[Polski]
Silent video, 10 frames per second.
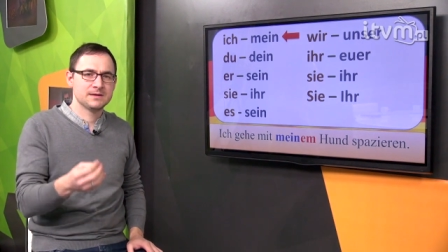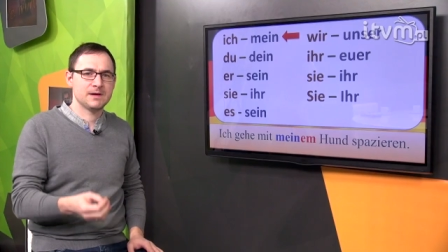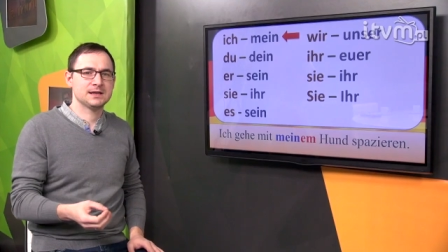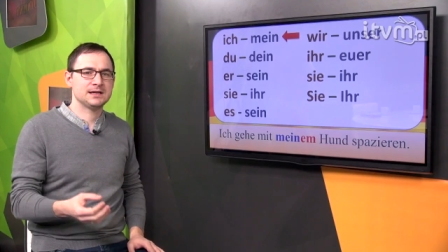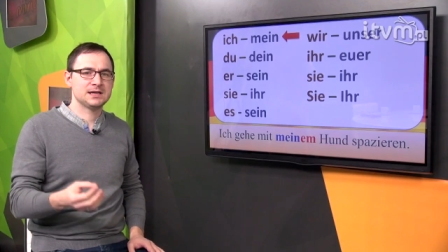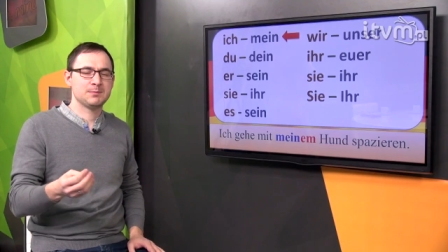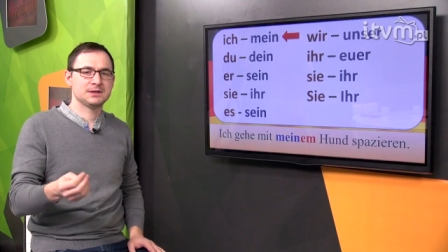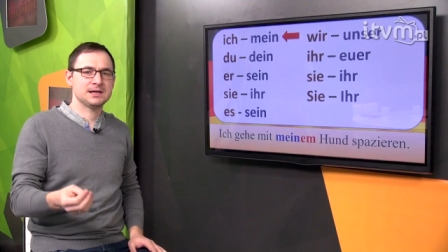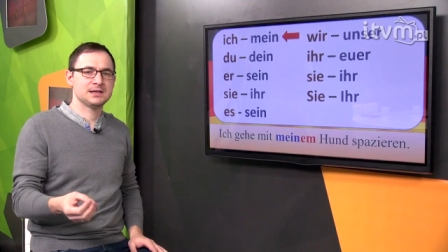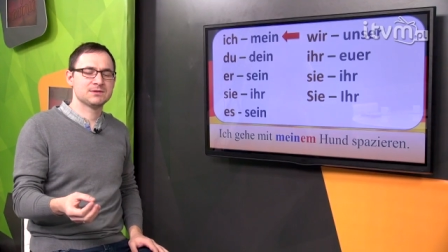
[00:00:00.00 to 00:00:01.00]
a takie
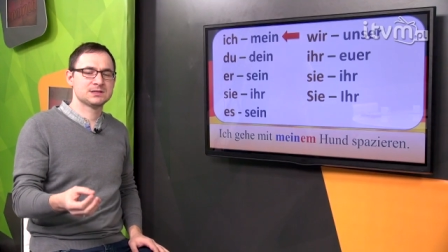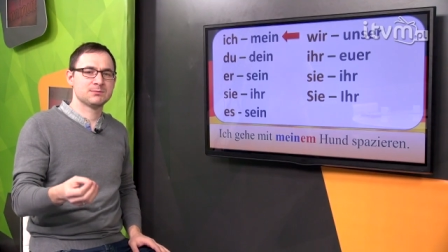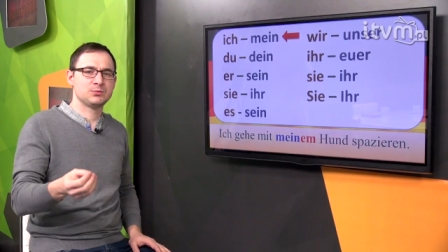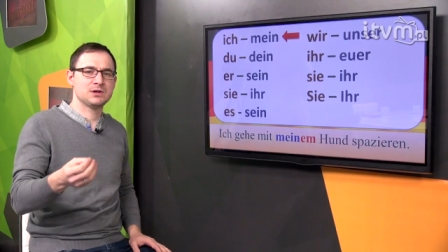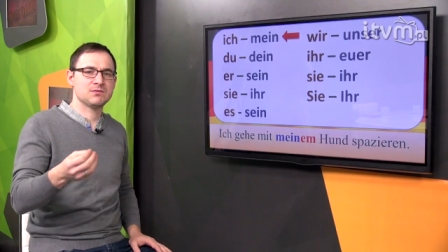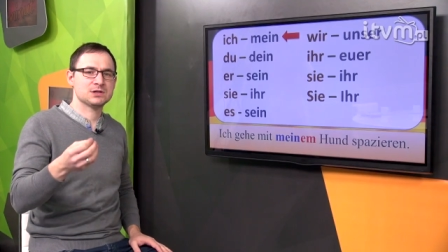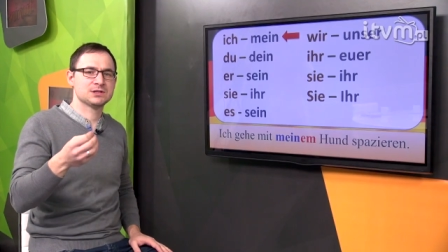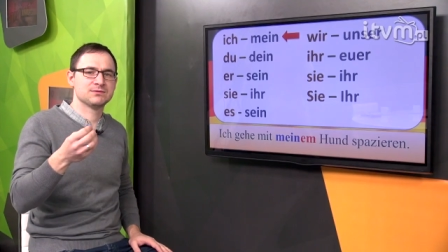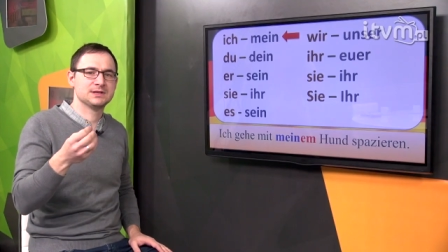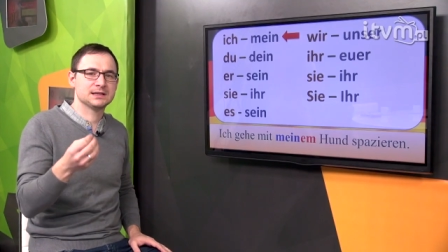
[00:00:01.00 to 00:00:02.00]
pytanie występuje
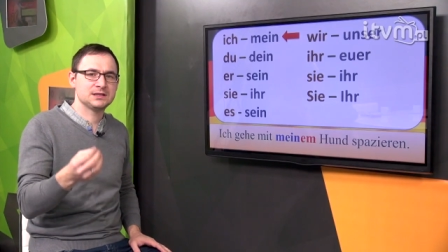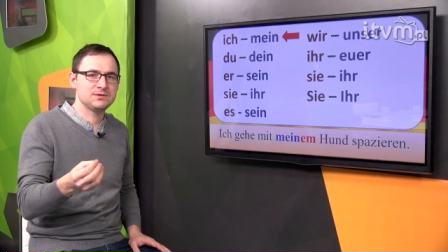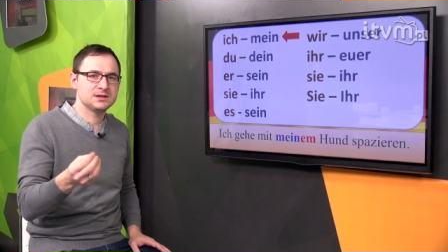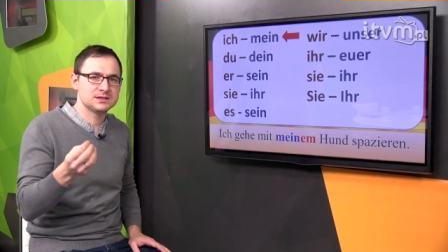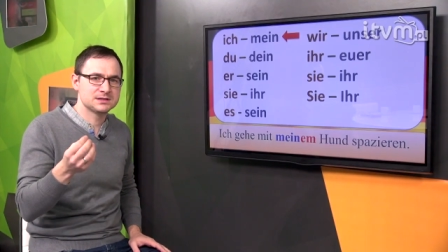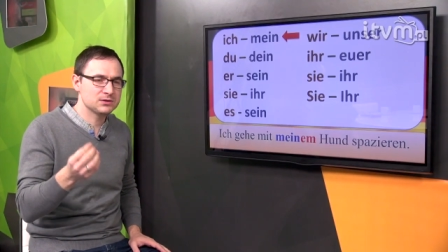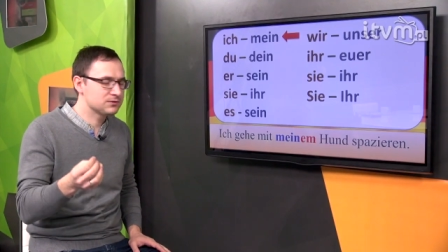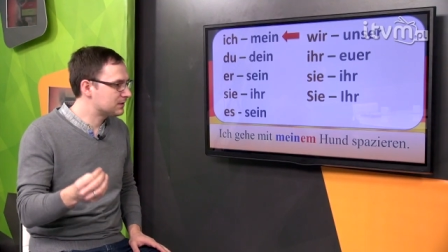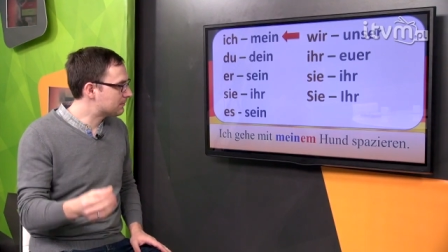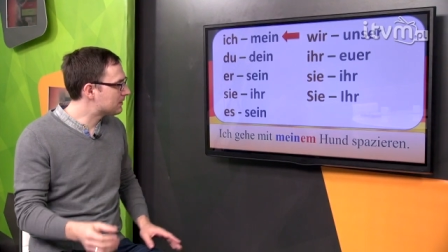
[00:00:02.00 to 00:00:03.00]
właśnie w datywie i stąd
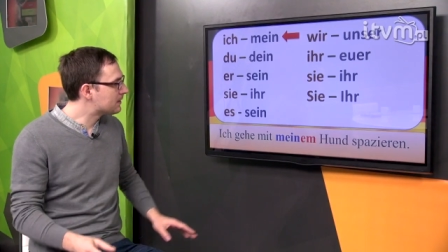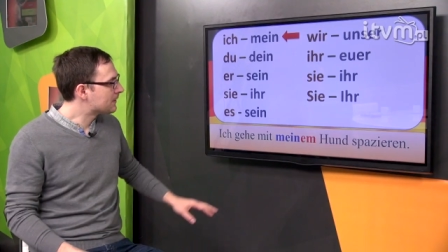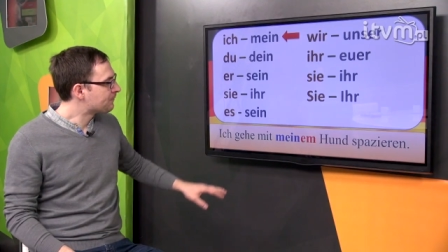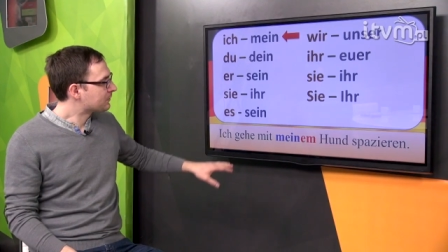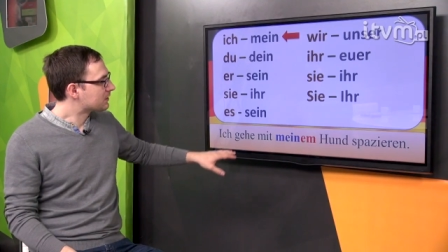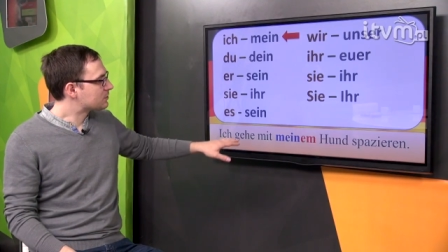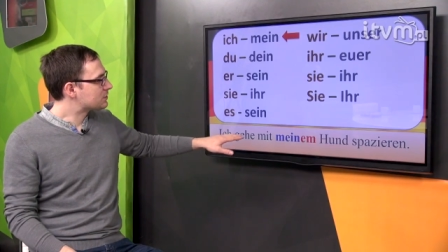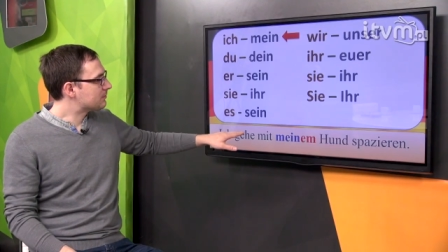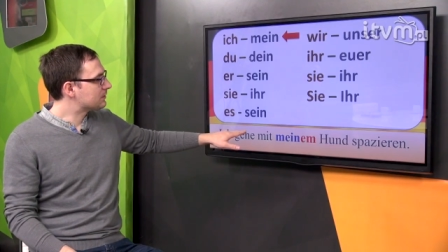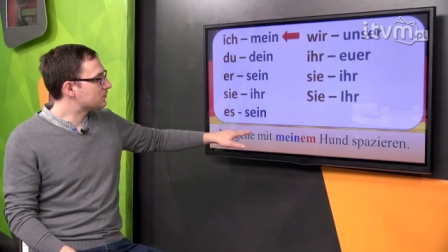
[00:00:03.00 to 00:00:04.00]
wiemy,
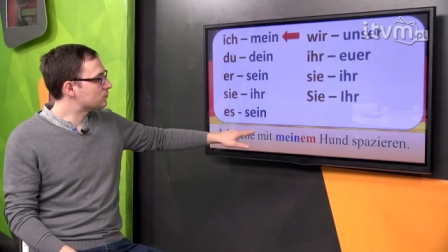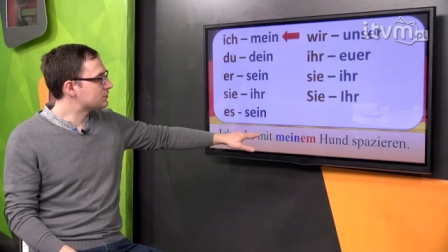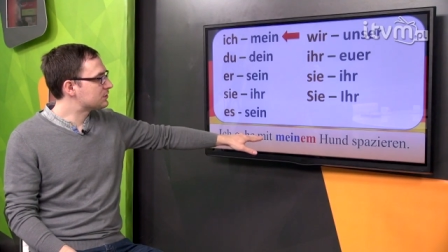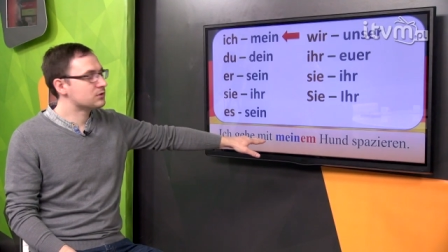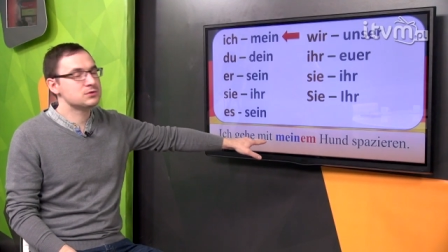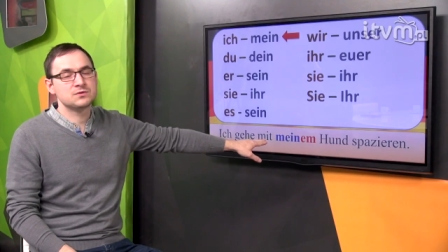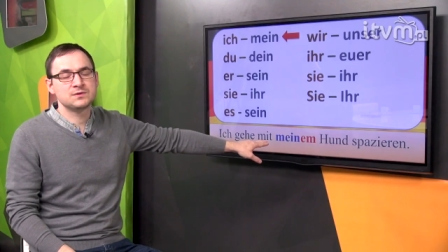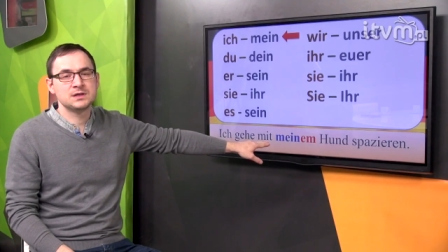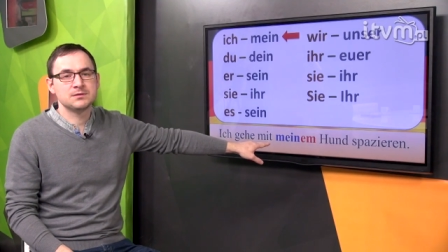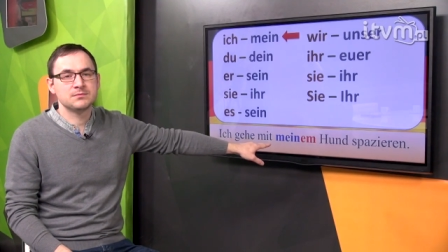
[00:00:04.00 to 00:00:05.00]
żeby użyć końcówki